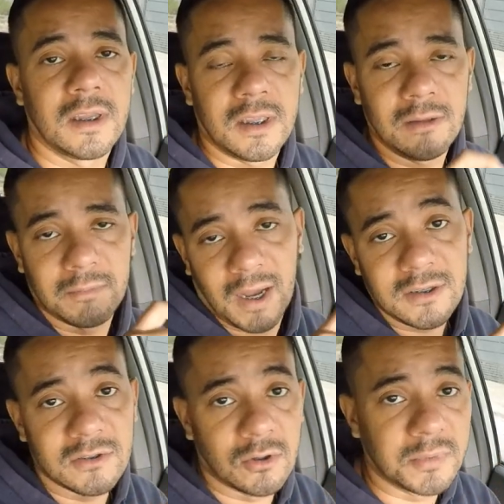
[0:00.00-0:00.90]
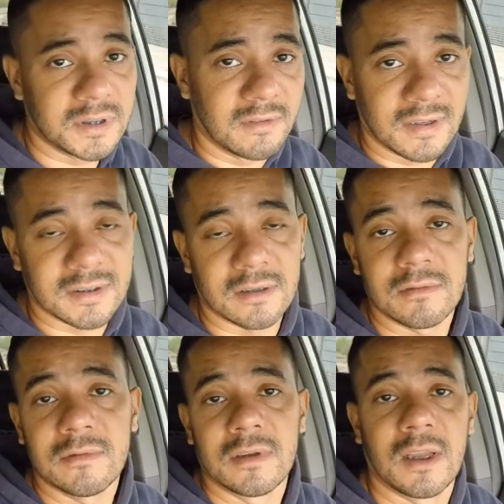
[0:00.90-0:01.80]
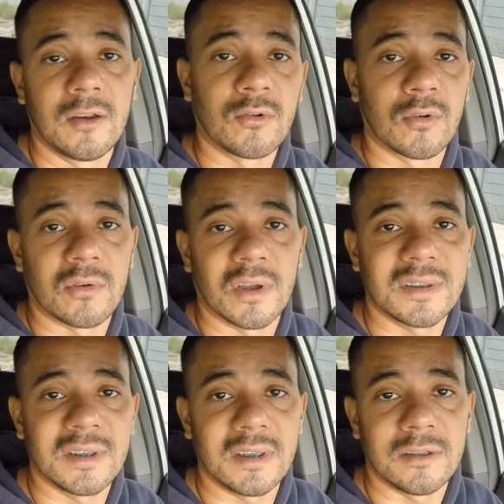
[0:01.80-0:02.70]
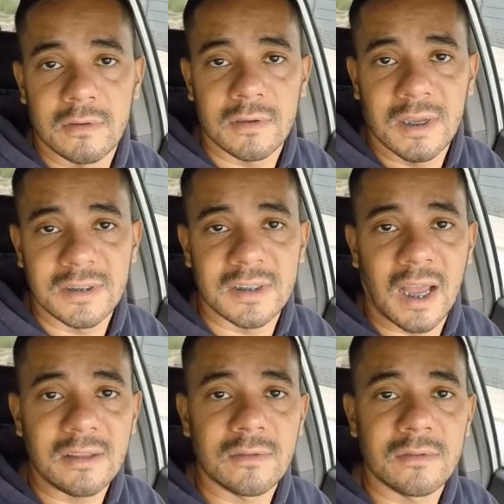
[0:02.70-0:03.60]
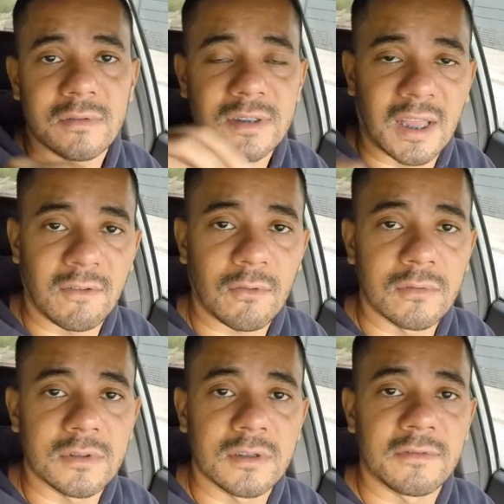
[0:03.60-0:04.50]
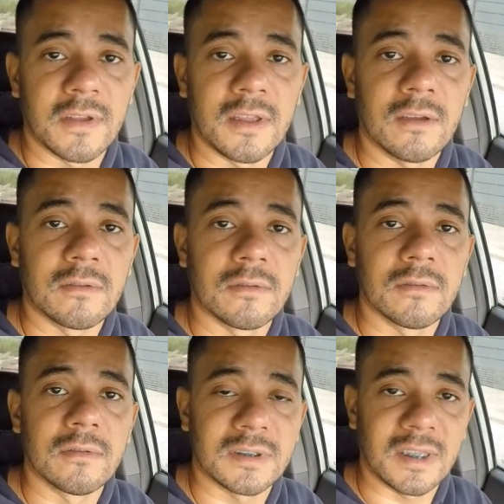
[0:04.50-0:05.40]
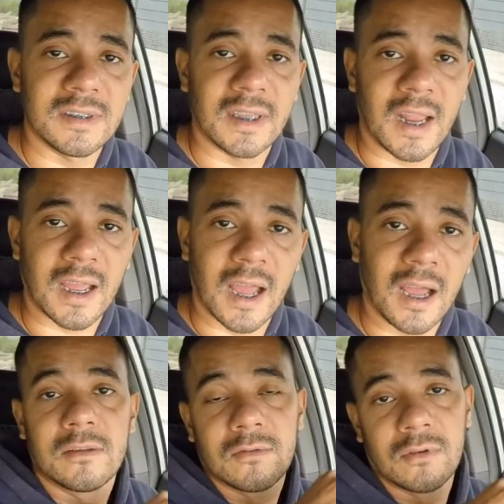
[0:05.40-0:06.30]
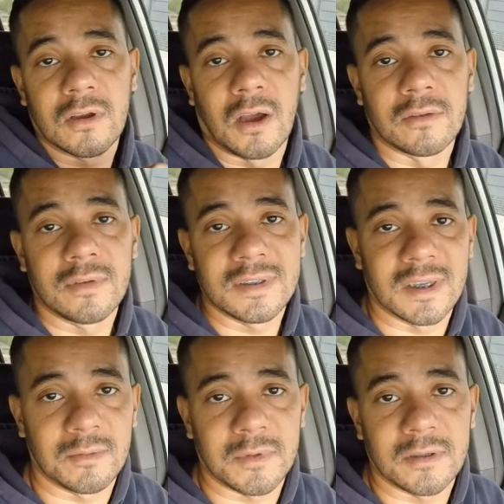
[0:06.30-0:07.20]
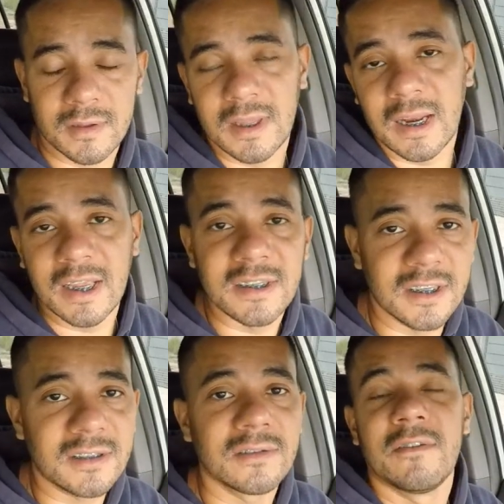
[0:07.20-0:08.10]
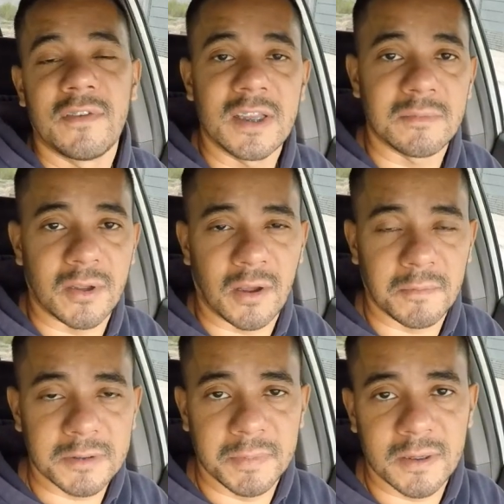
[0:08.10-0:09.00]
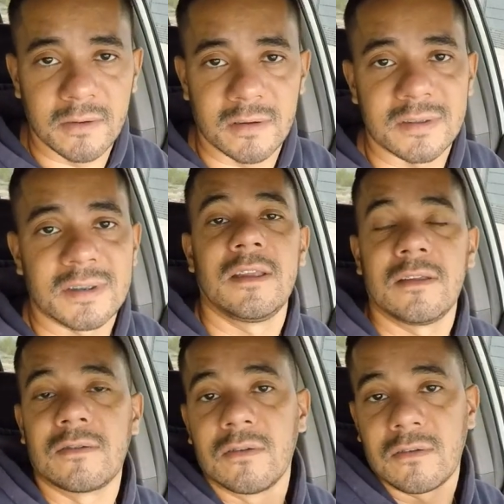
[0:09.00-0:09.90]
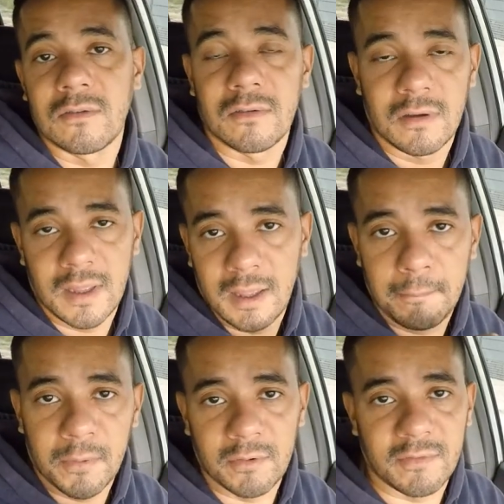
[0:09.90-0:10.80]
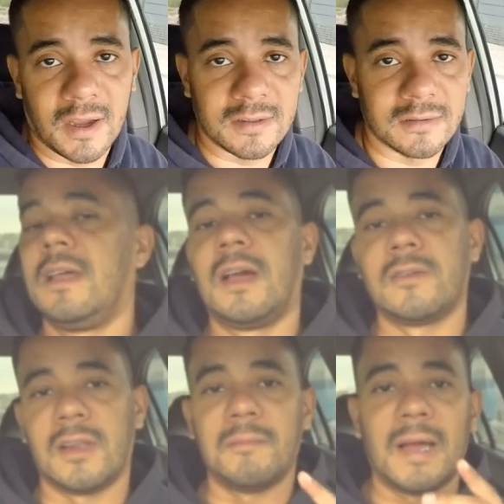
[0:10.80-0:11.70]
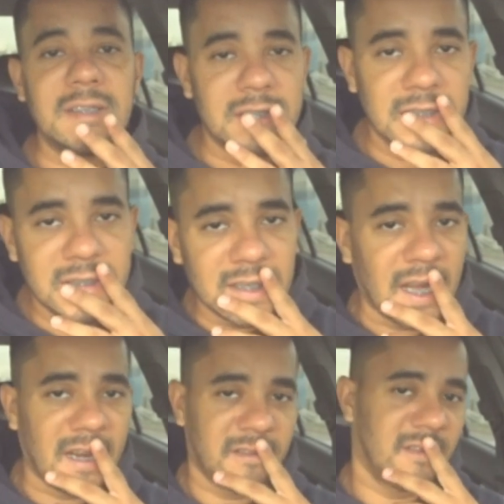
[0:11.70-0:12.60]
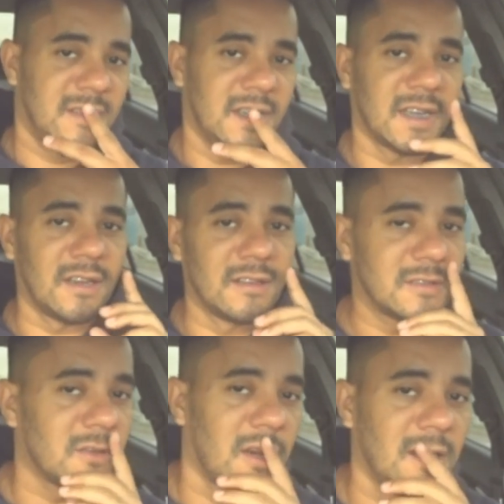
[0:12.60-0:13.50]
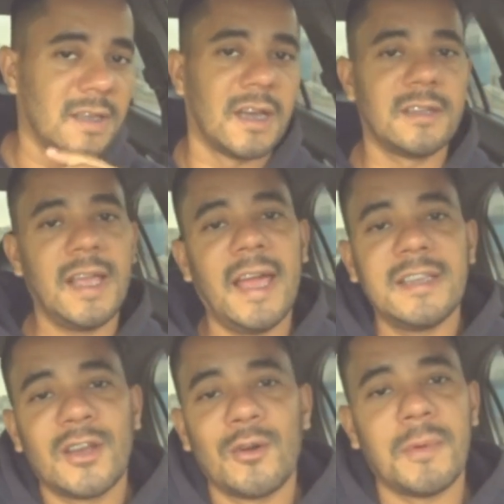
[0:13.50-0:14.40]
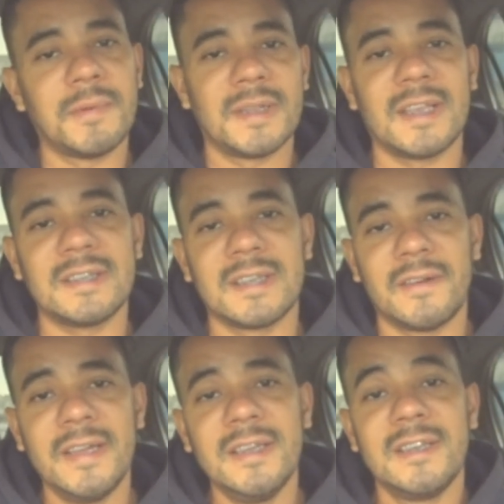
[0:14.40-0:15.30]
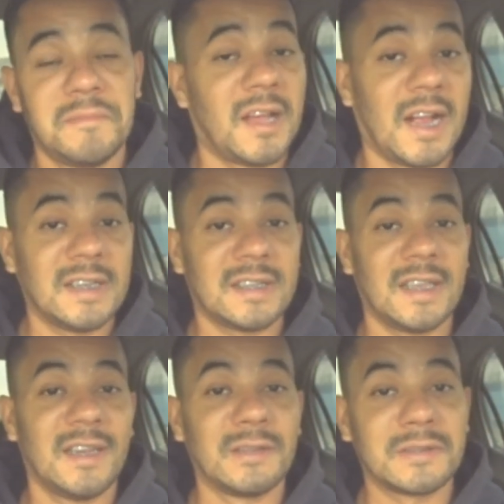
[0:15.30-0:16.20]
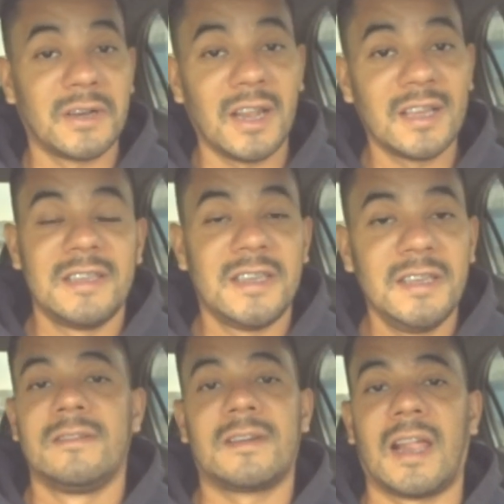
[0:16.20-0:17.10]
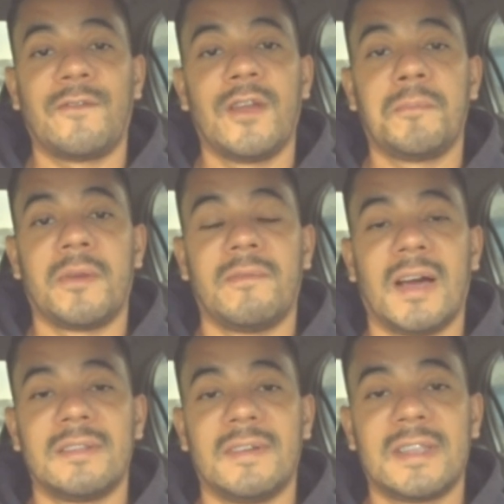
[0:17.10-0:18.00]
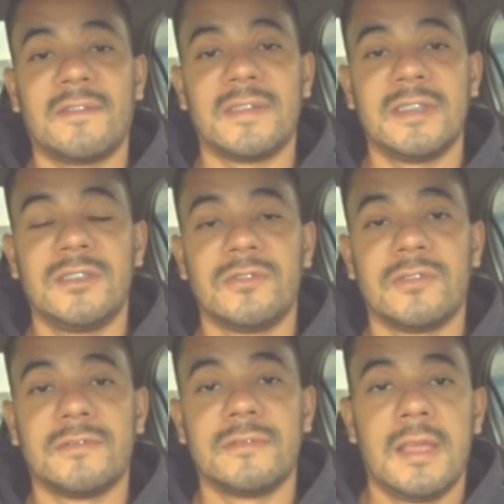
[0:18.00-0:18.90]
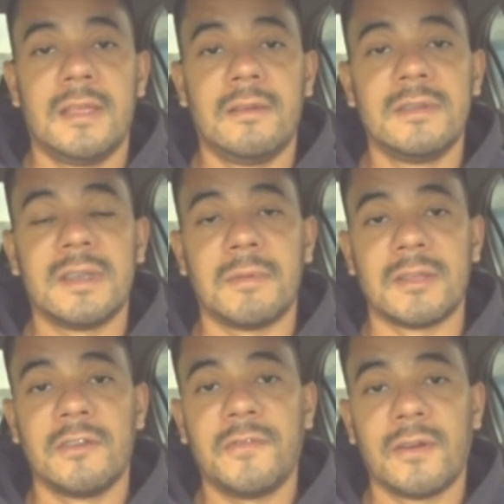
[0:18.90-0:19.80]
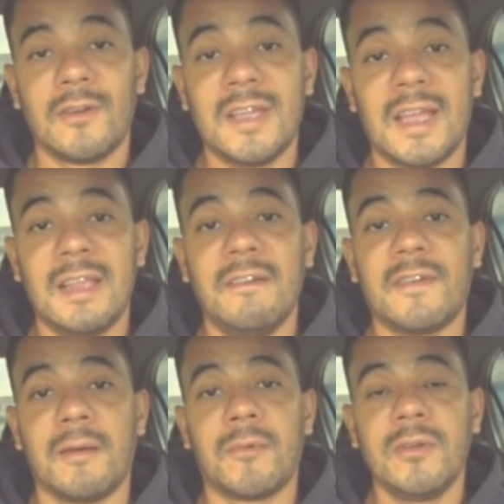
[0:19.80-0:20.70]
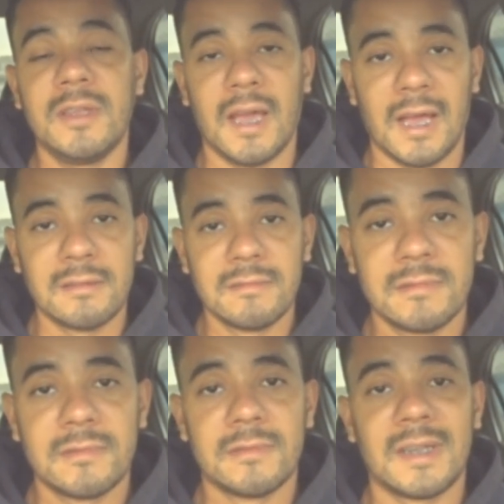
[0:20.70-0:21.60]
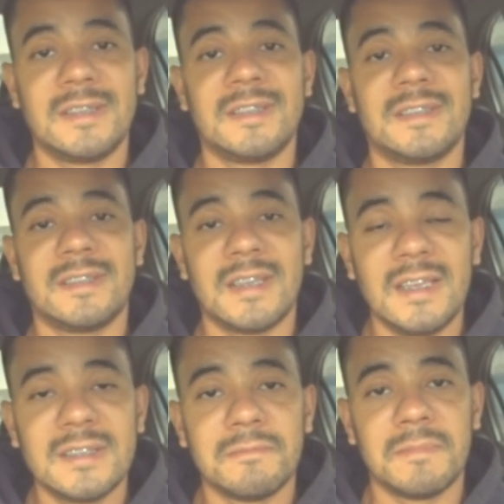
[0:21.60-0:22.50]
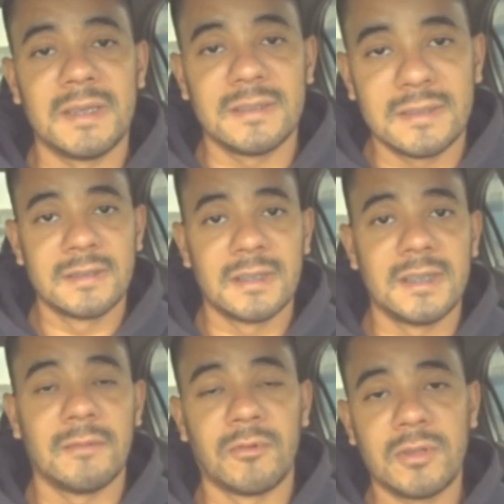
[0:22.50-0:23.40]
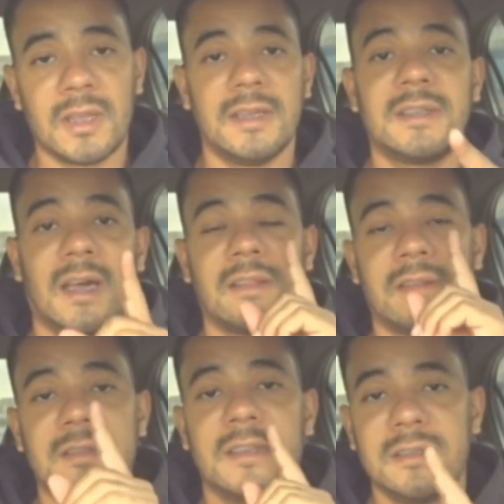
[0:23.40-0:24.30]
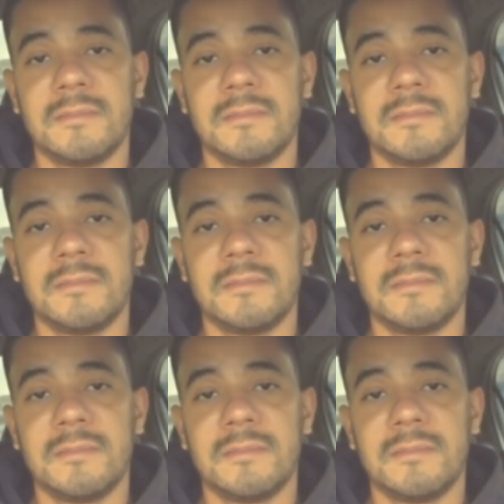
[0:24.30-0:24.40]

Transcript: E embaixo, em observação, ele colocou assim: o candidato estava conduzindo o veículo sem CNH no local do exame. E além disso, fez manobras perigosas. E colocou reprovado. Agora imagina esse cara, véio, chegar na autoescola ligando: e aí, chegou minha habilitação aí? Minha carta tá aí na autoescola? E o cara foi reprovado, vai ter que fazer de novo. E o examinador falou que ele ia ficar bloqueado durante seis meses. Ele ia bloquear esse cara durante seis